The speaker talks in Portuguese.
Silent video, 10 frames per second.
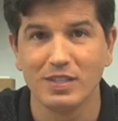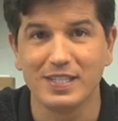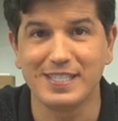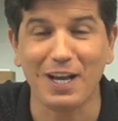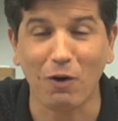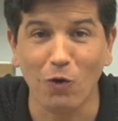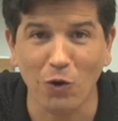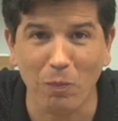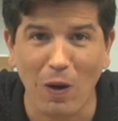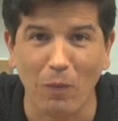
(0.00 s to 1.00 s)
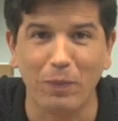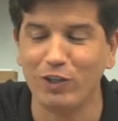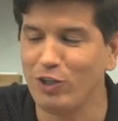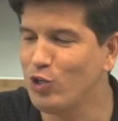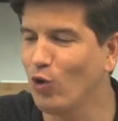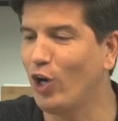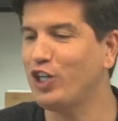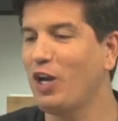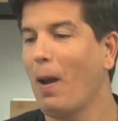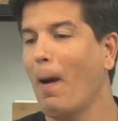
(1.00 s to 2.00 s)
Segundo palpite de
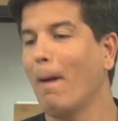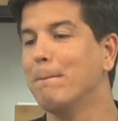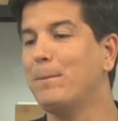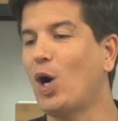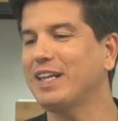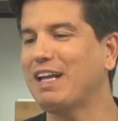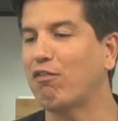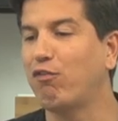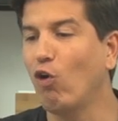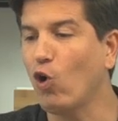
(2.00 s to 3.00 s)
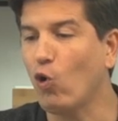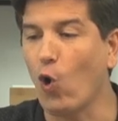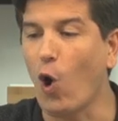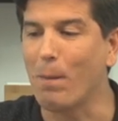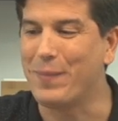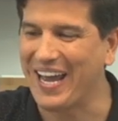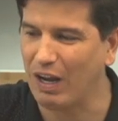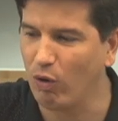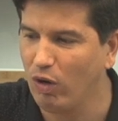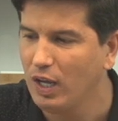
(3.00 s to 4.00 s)
hoje, Botafogo, o
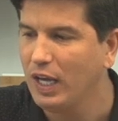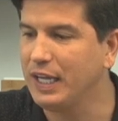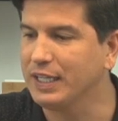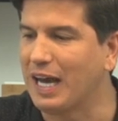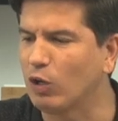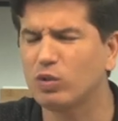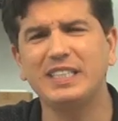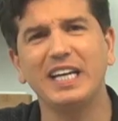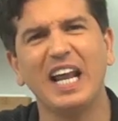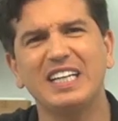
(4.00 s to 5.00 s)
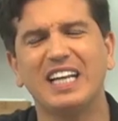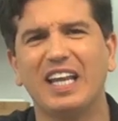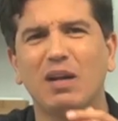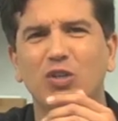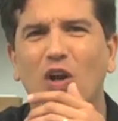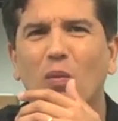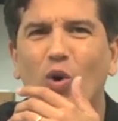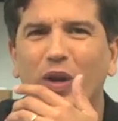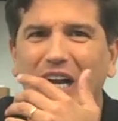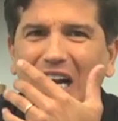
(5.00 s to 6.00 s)
Belo e Náutico. Será que já teremos Léo
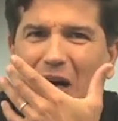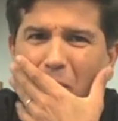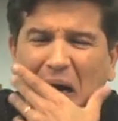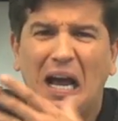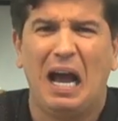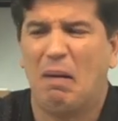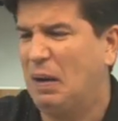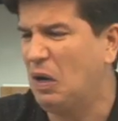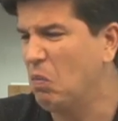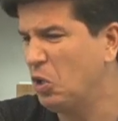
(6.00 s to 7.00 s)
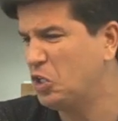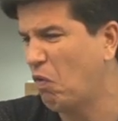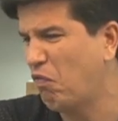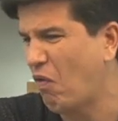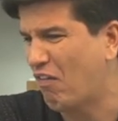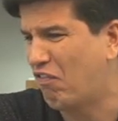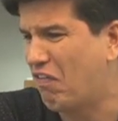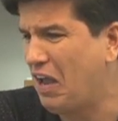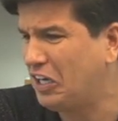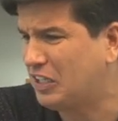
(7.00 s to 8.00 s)
Moura em campo? Rapaz, Léo Moura chegou, foi uma
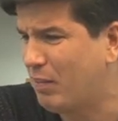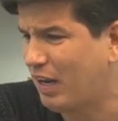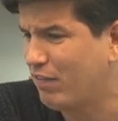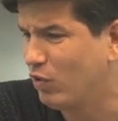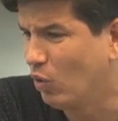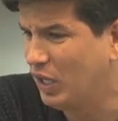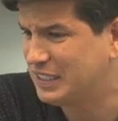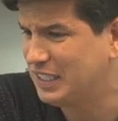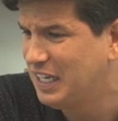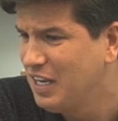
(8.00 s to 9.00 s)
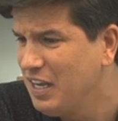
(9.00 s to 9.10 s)
festa maravilhosa.